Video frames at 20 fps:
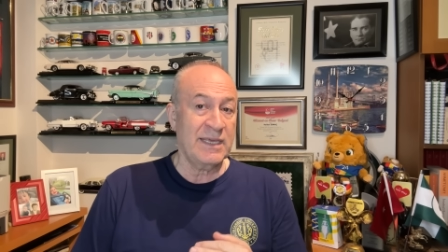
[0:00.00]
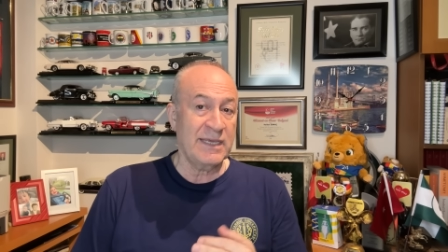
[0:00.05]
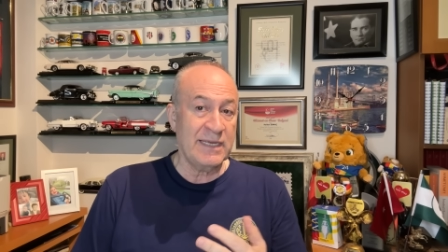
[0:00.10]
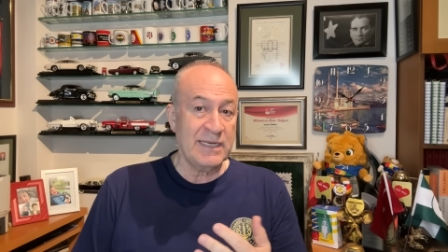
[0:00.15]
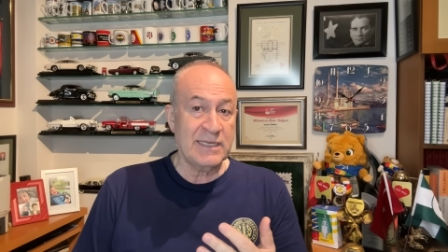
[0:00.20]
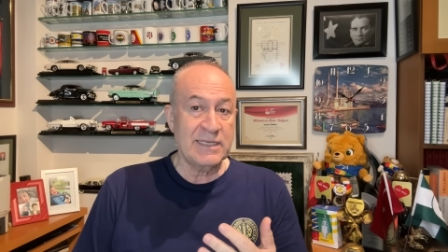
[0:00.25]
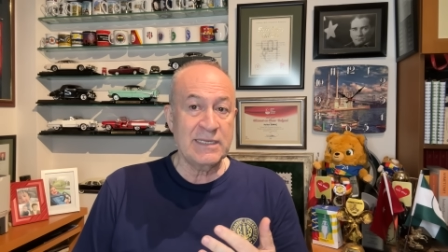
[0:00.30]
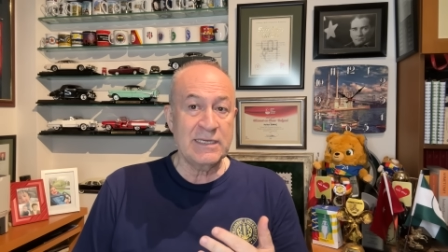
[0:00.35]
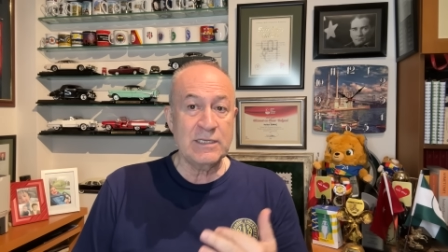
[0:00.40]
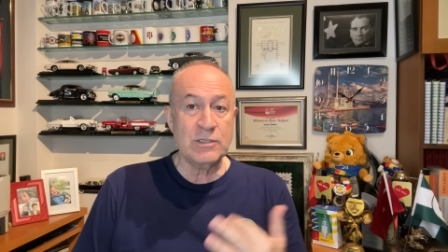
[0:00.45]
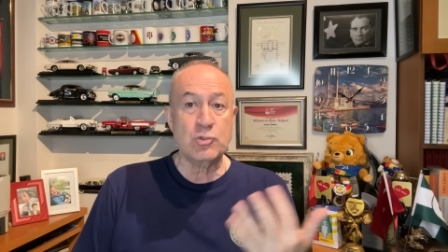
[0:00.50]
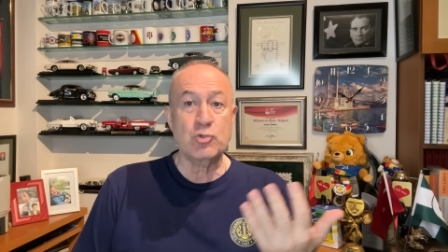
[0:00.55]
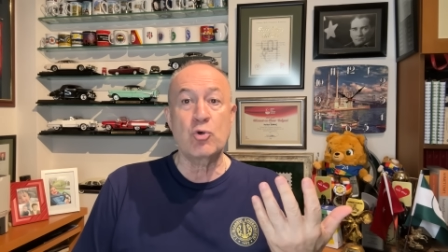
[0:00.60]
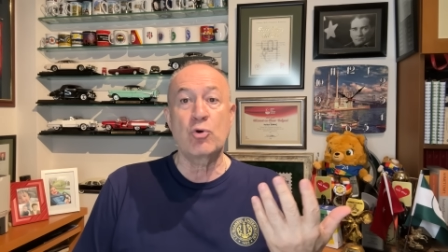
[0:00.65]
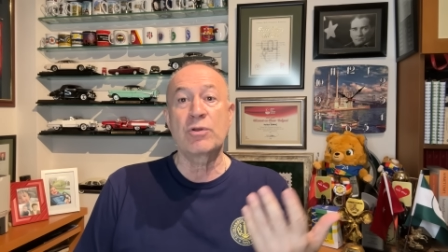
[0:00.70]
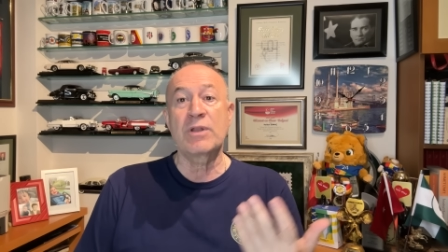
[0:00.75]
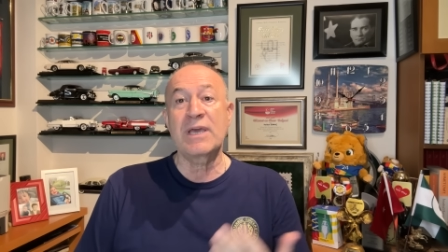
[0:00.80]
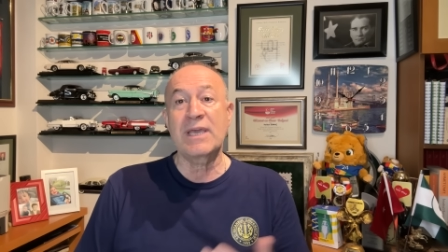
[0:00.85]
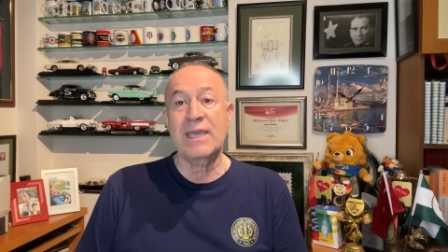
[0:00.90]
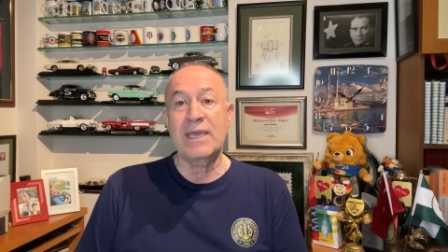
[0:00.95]
ilgili
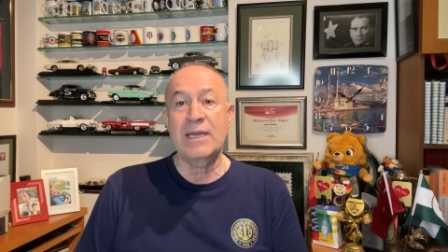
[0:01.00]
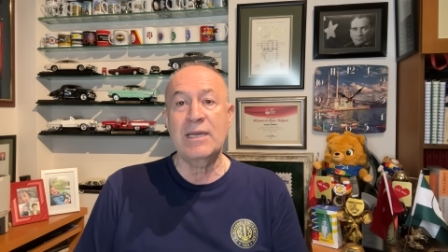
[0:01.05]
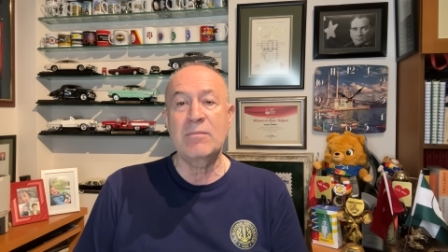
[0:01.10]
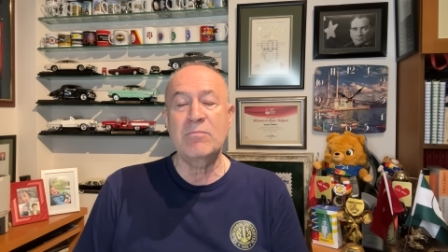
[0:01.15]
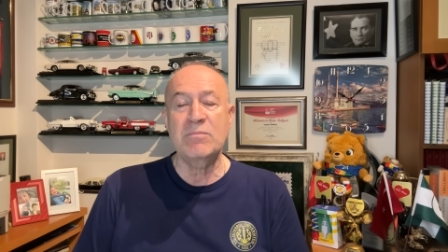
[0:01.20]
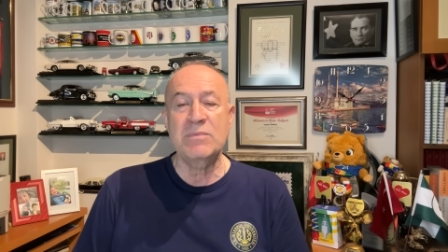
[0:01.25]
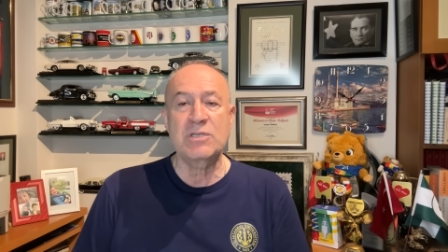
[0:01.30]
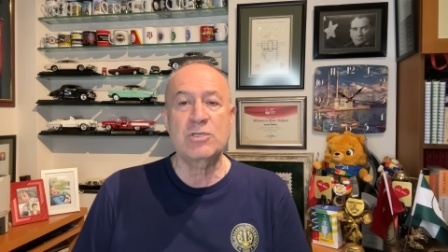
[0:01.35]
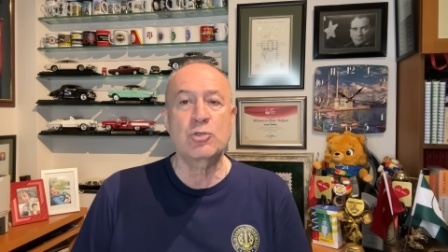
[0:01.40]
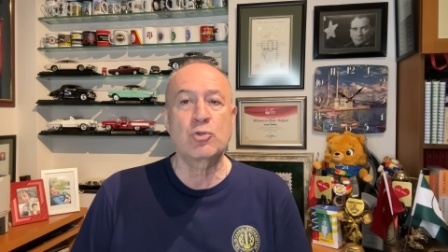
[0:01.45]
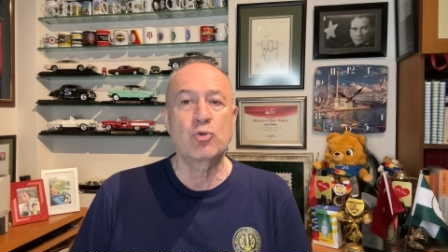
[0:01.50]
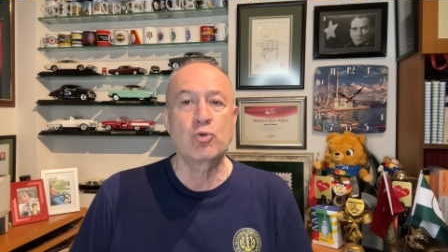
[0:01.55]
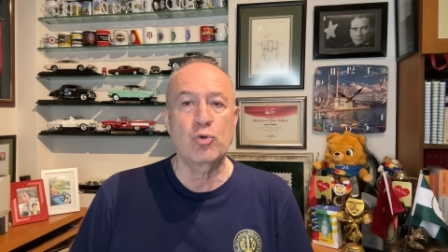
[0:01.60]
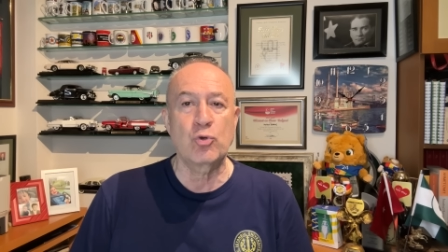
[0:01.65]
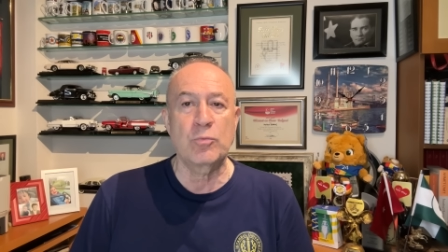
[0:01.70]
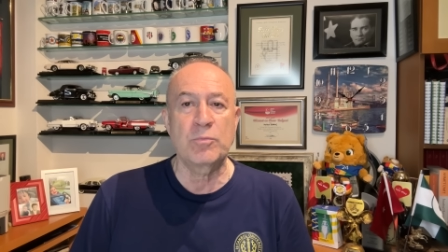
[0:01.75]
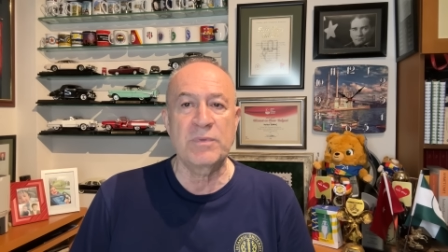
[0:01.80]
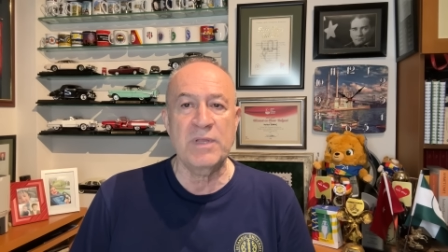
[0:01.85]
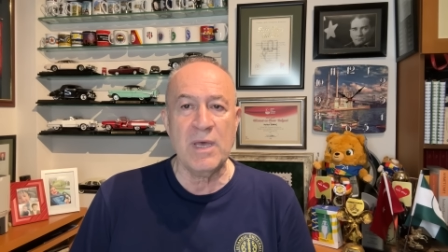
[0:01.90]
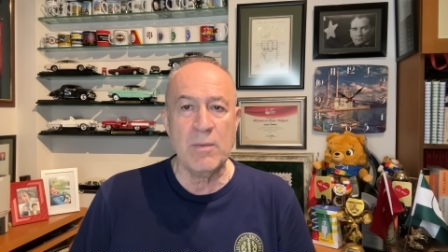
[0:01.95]
sona gelinmiş
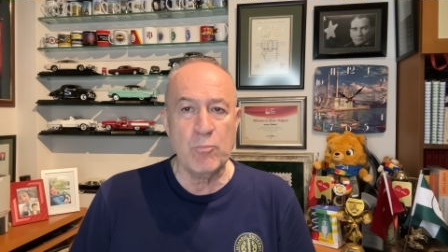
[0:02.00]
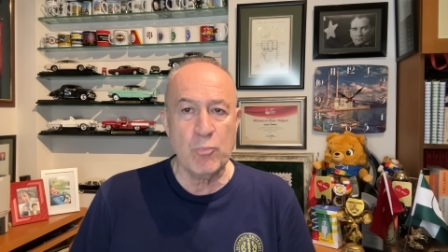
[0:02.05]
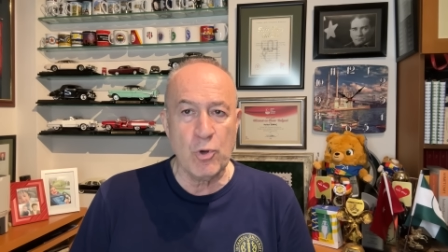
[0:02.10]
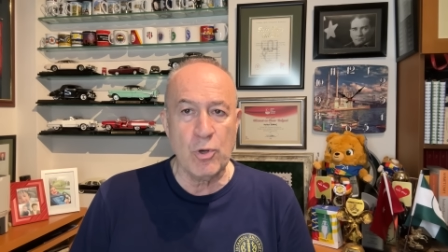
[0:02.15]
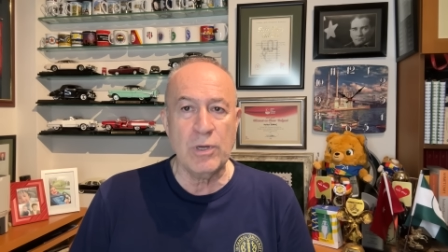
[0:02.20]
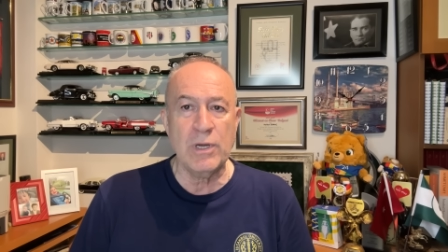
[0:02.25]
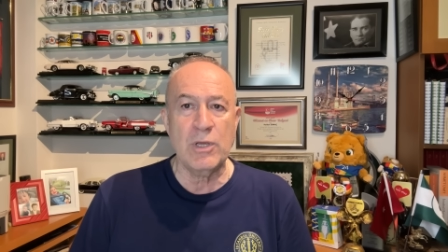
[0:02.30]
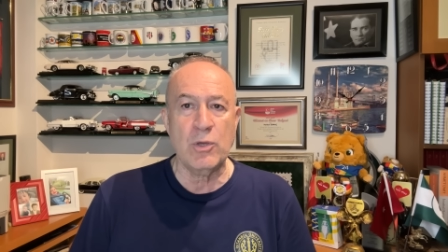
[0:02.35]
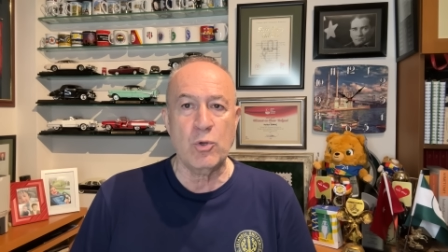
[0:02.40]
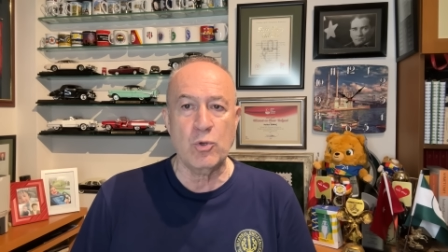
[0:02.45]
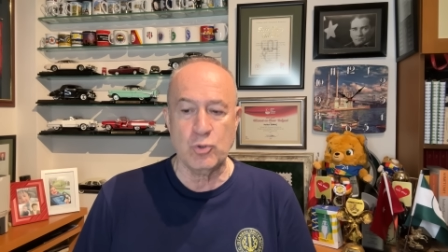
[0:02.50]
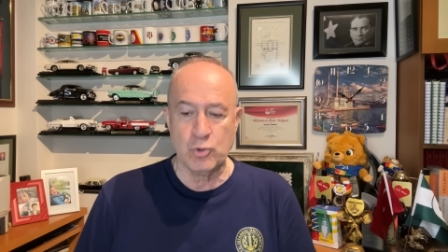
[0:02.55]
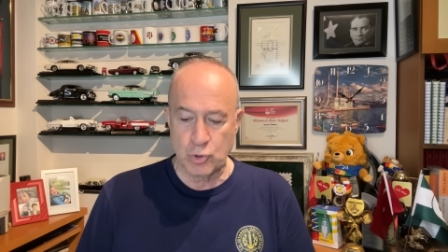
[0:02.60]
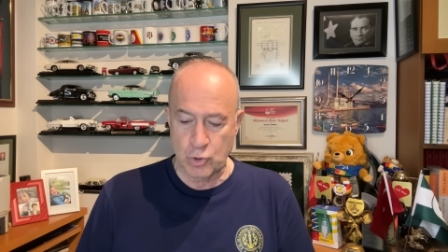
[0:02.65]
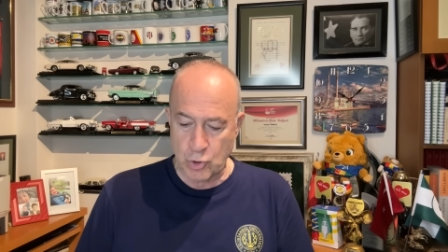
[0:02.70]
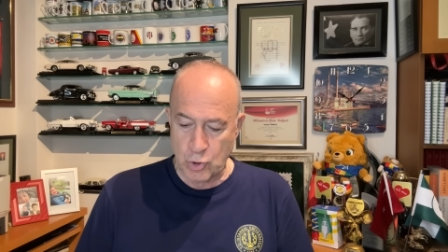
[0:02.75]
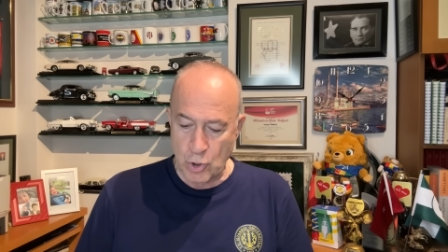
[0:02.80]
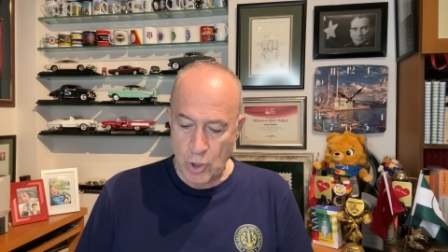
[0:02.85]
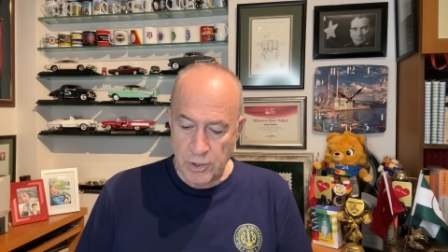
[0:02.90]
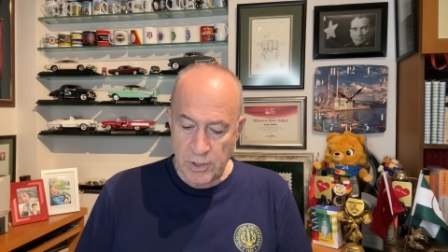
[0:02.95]
durumda böyle
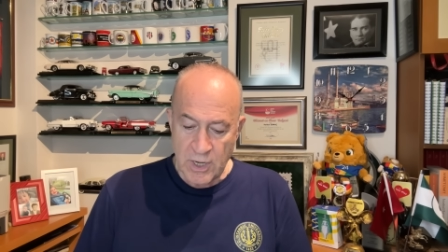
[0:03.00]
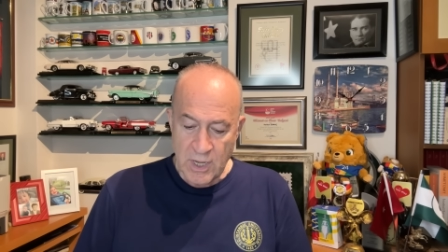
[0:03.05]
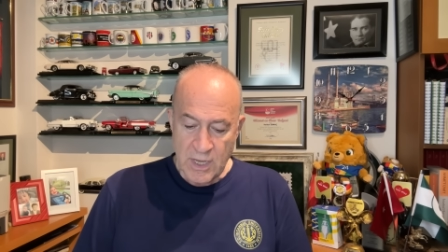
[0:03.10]
gözüküyor.